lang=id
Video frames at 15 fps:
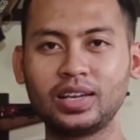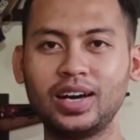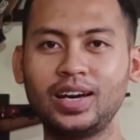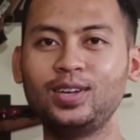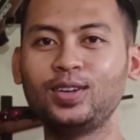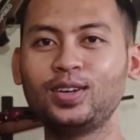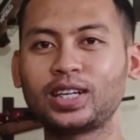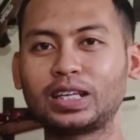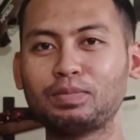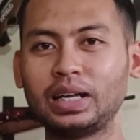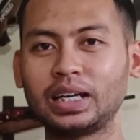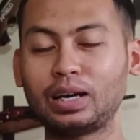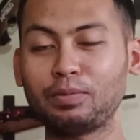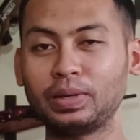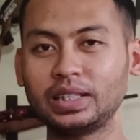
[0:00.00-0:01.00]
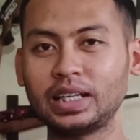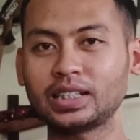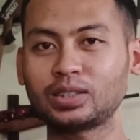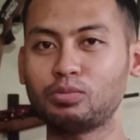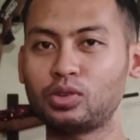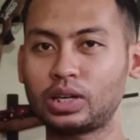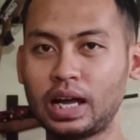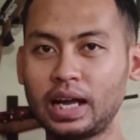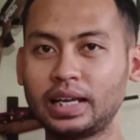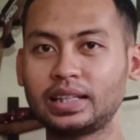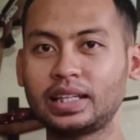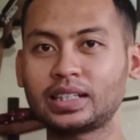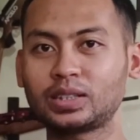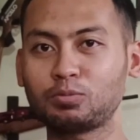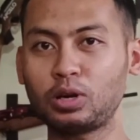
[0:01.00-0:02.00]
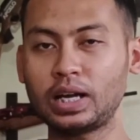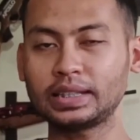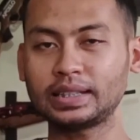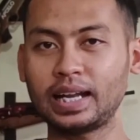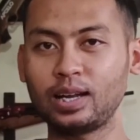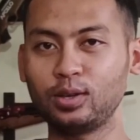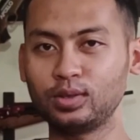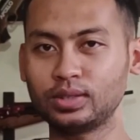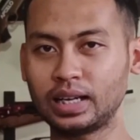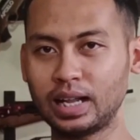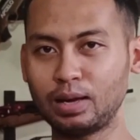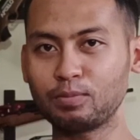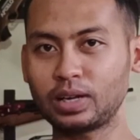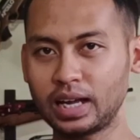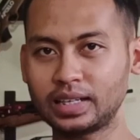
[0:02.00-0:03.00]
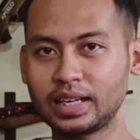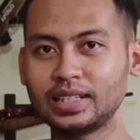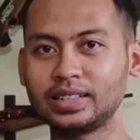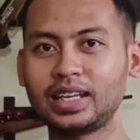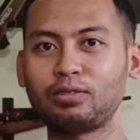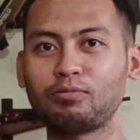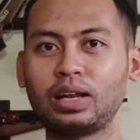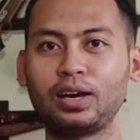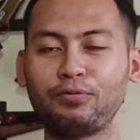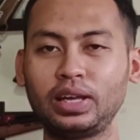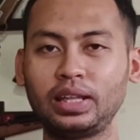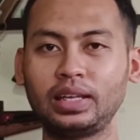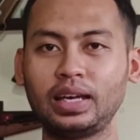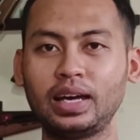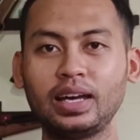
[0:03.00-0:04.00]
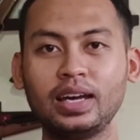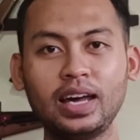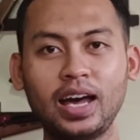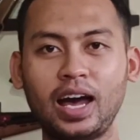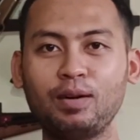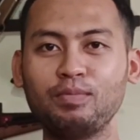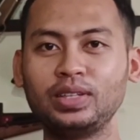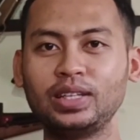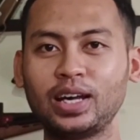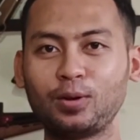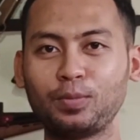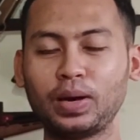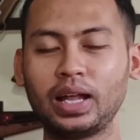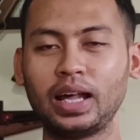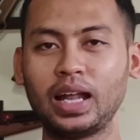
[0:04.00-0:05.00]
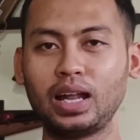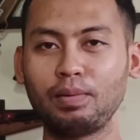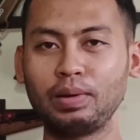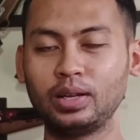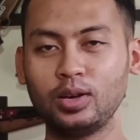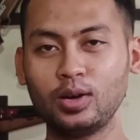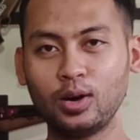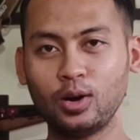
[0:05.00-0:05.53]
Halo lur, gimana kabarnya? Semoga kita semua selalu dalam keadaan sehat walafiat ya. Amin ya robbal alamin.